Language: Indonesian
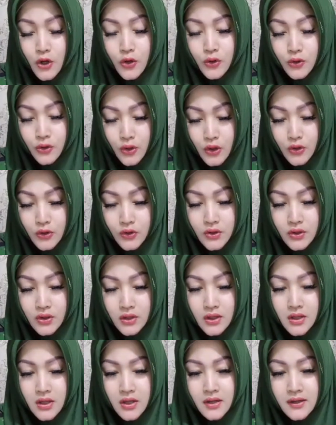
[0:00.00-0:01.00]
download
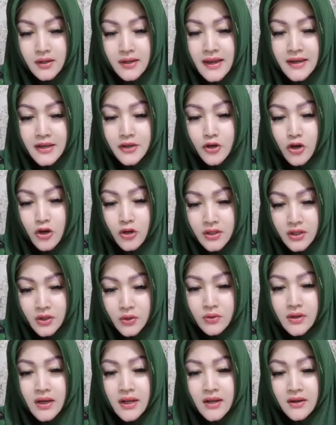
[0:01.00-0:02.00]
dan di download
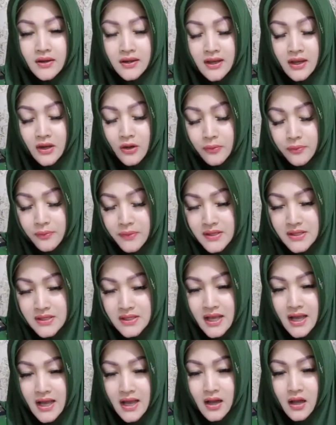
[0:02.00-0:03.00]
itu kalian kalau
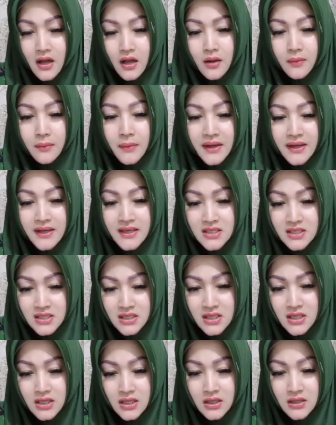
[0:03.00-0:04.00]
bisa
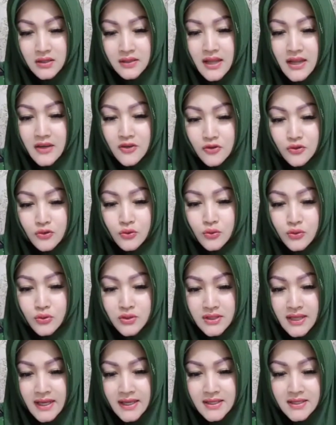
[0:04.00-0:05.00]
mengisi dan
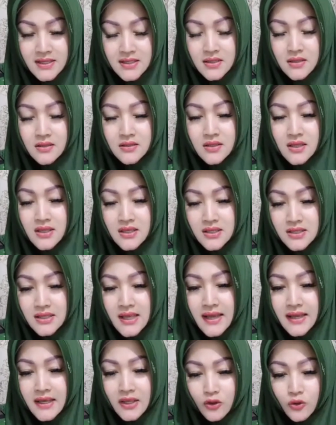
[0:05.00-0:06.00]
sukses
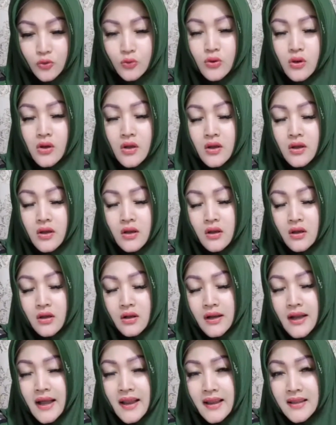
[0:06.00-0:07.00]
selesai itu
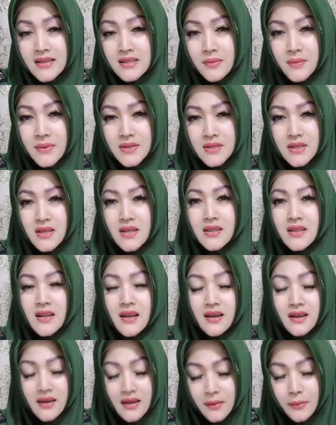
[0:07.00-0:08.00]
kalian sampai sana
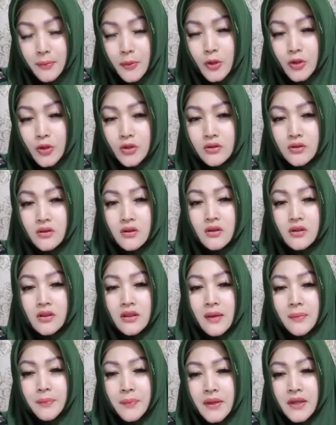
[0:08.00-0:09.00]
tidak akan repot
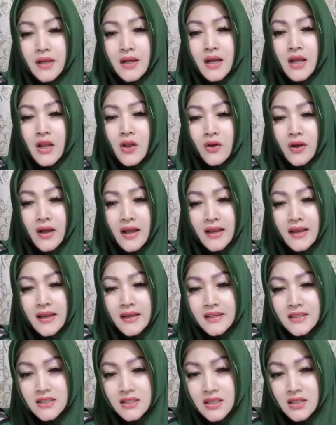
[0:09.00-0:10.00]
tapi kalau
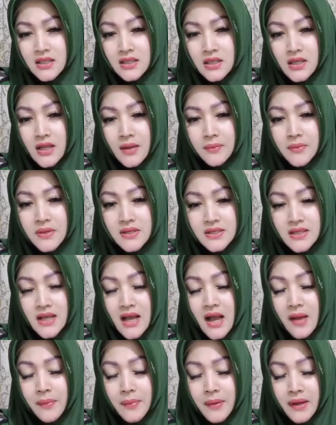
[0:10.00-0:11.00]
kalian di sini tidak
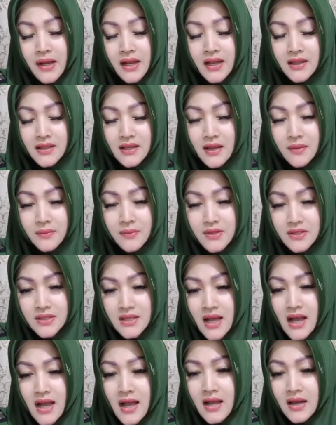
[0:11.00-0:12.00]
bisa HP kalian tidak
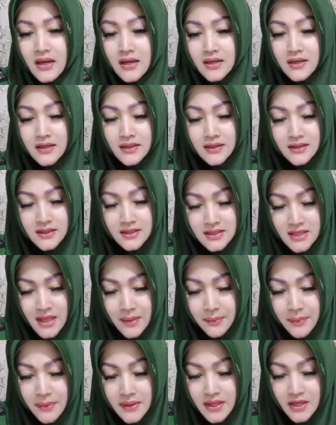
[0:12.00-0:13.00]
bisa
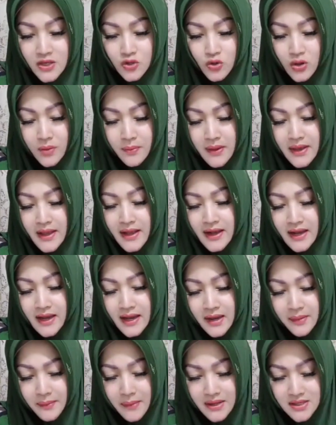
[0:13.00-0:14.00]
sampainya di Surabaya
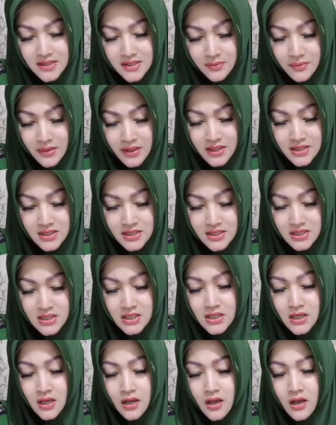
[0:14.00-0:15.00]
kalian masih
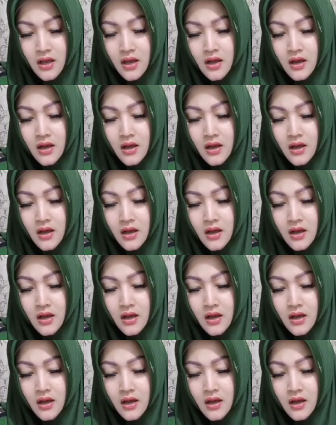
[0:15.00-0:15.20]
mengisi